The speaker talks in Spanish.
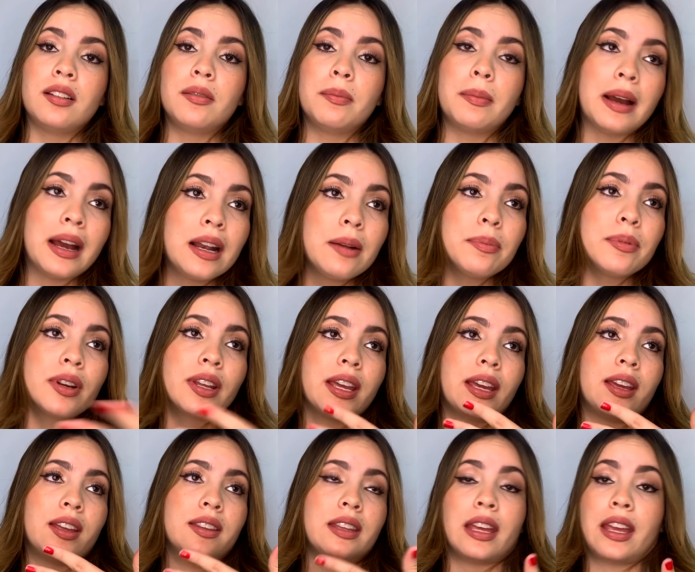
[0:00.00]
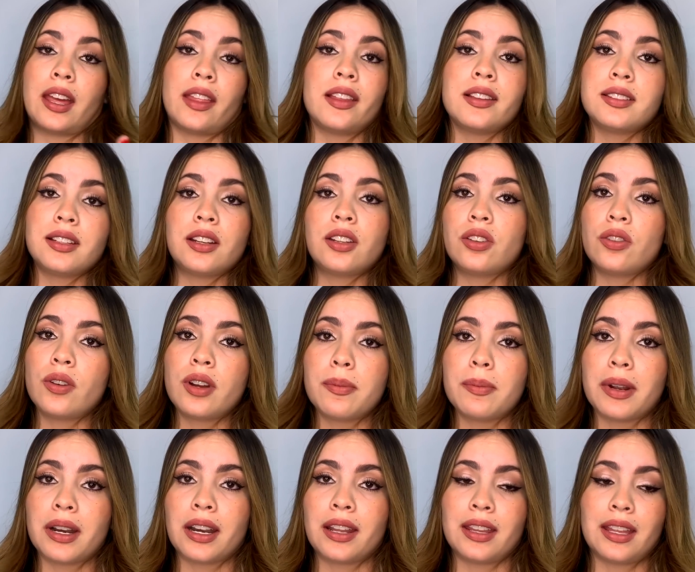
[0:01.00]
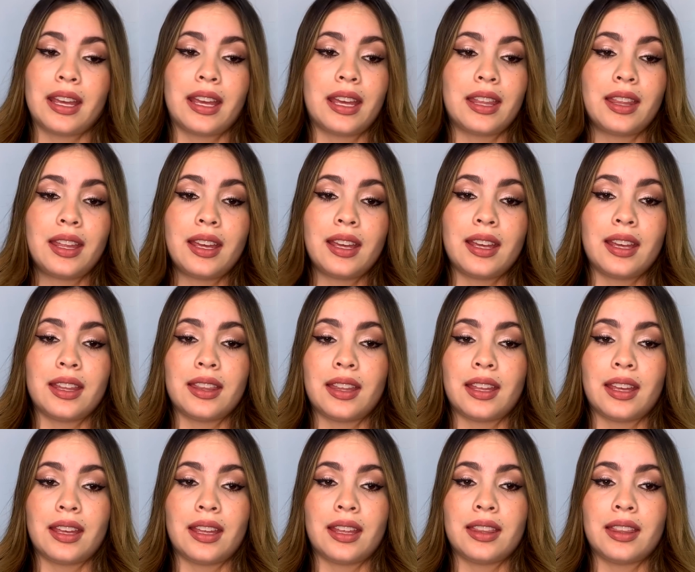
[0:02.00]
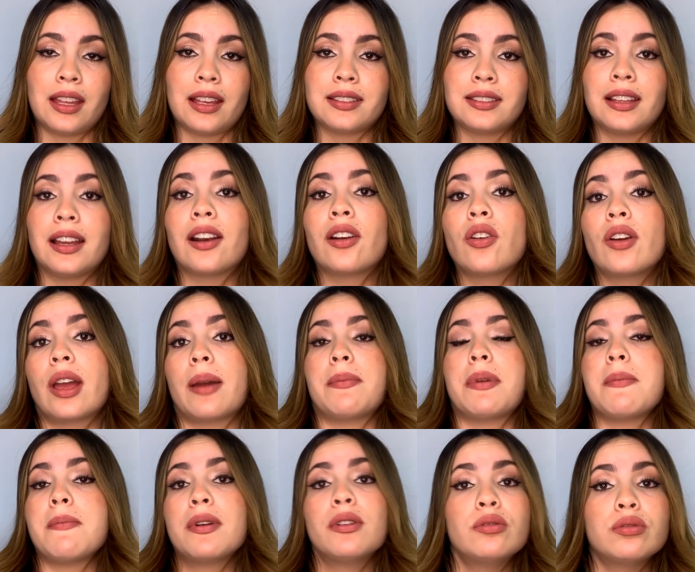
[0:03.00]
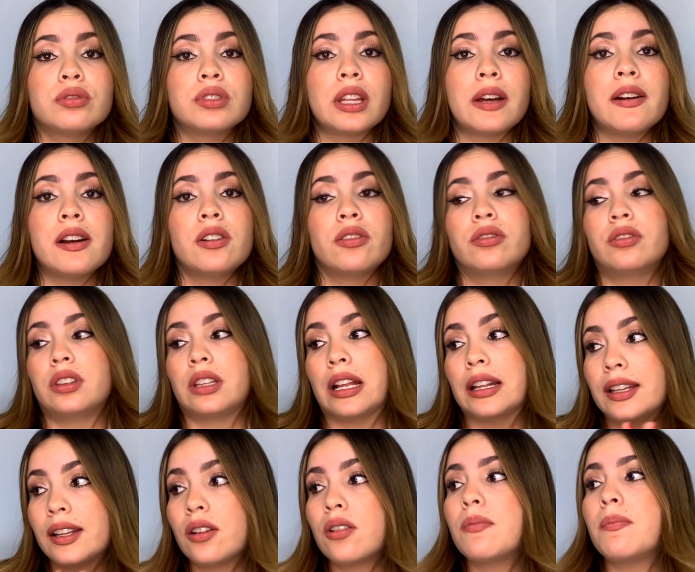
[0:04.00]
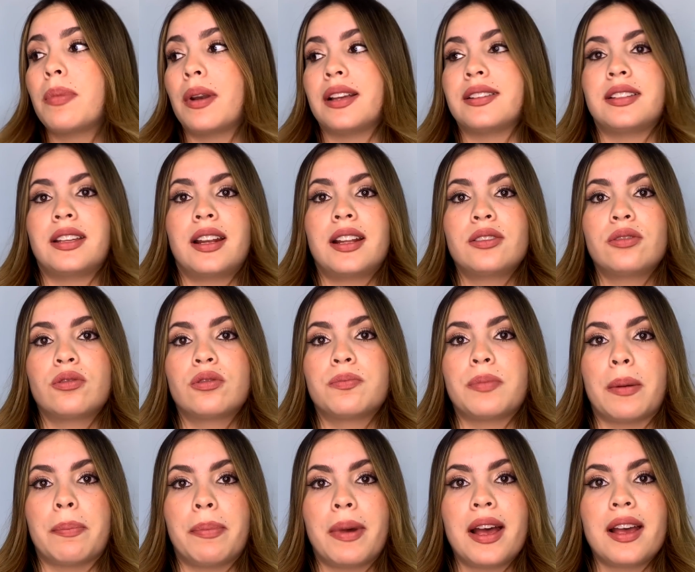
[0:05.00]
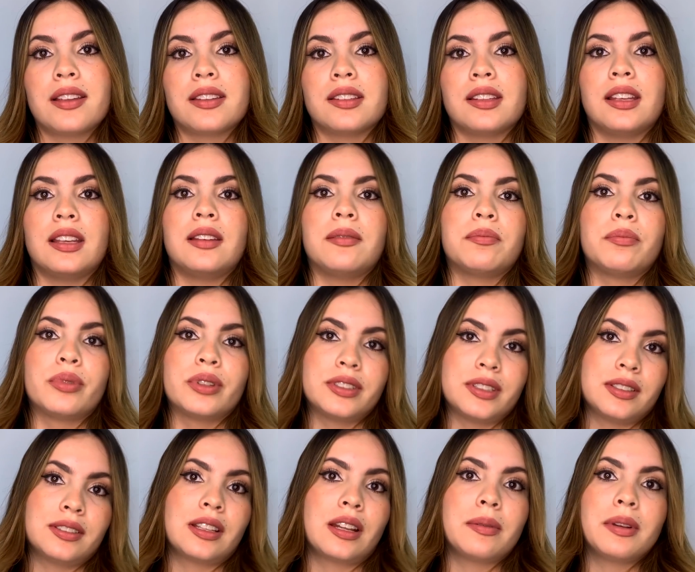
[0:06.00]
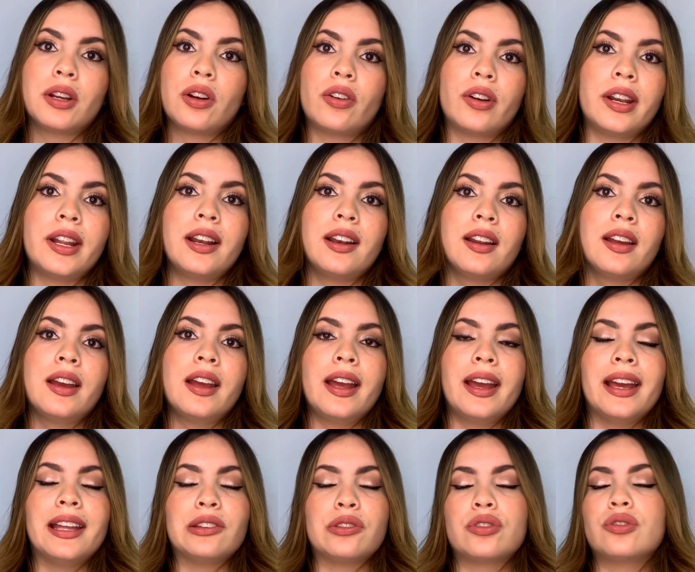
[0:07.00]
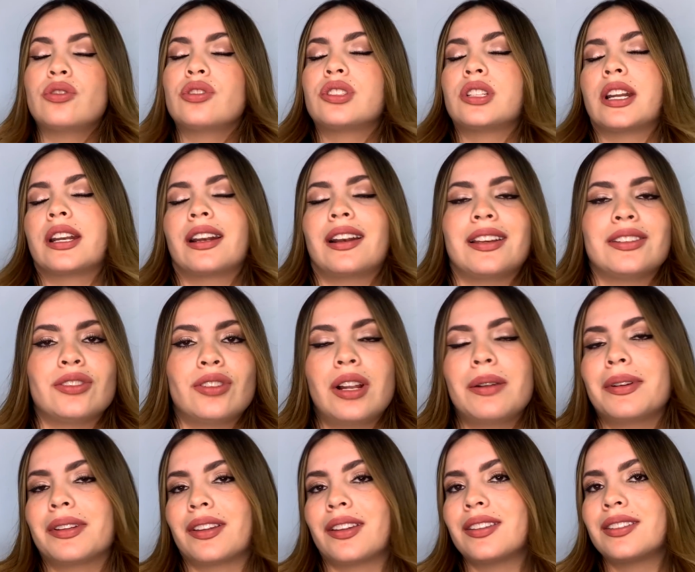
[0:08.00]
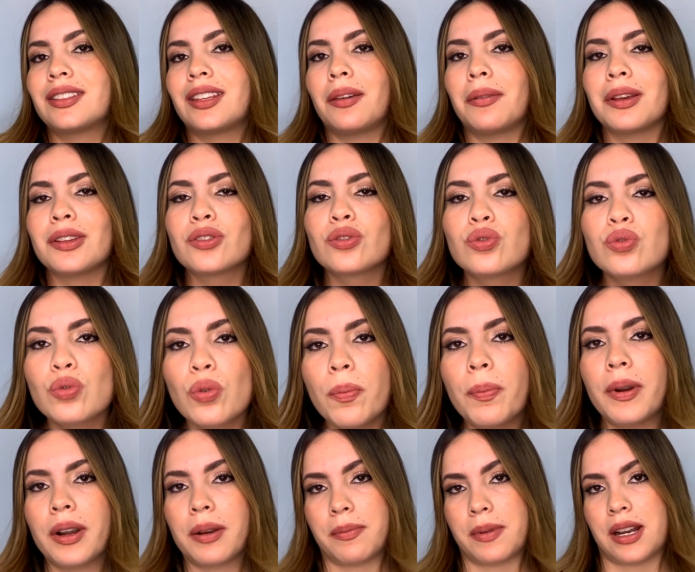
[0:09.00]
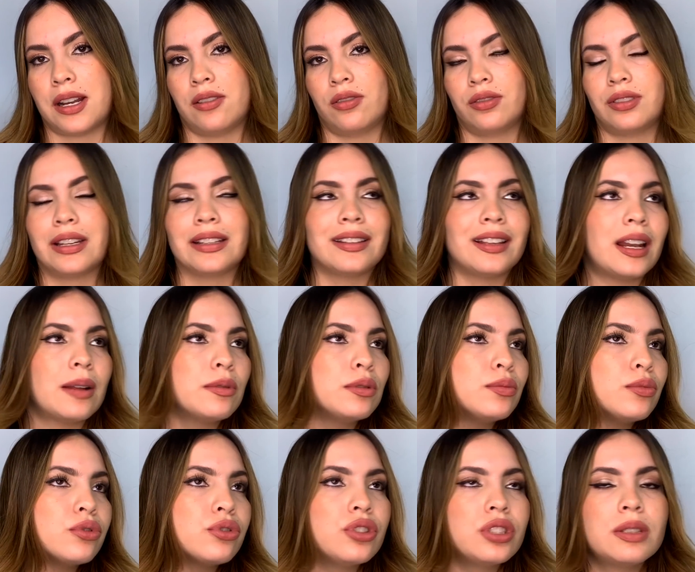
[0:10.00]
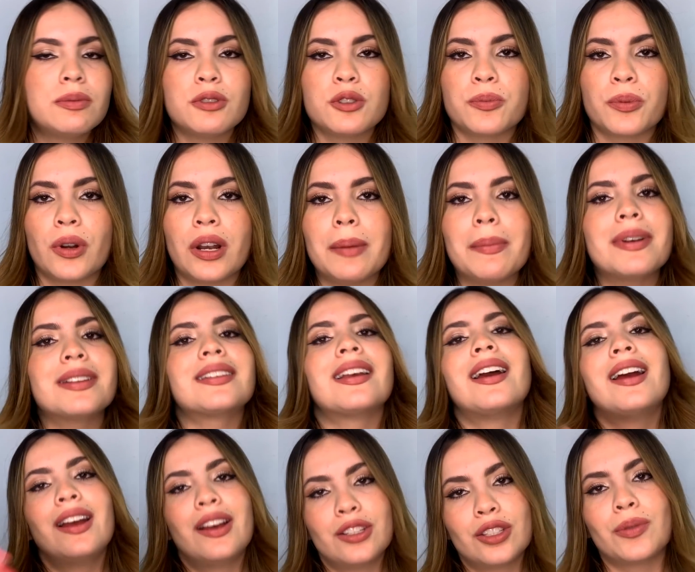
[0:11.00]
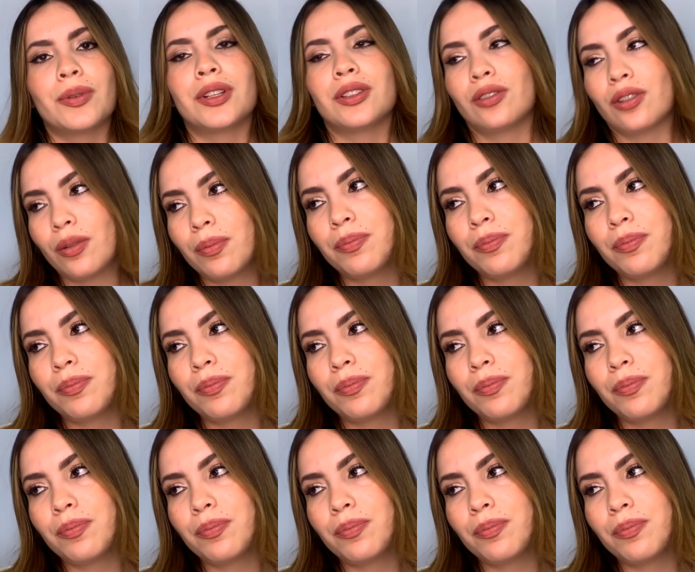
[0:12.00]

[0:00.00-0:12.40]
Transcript: mal, porque dejé de ser yo, hermana, dejé de, hacer lo que a mí me gustaba con tal de complacer a sus papás y pues estar bien con él. Entonces nuestra relación la verdad es que iba súper mal, o sea, tenemos muchísimos problemas, sobre todo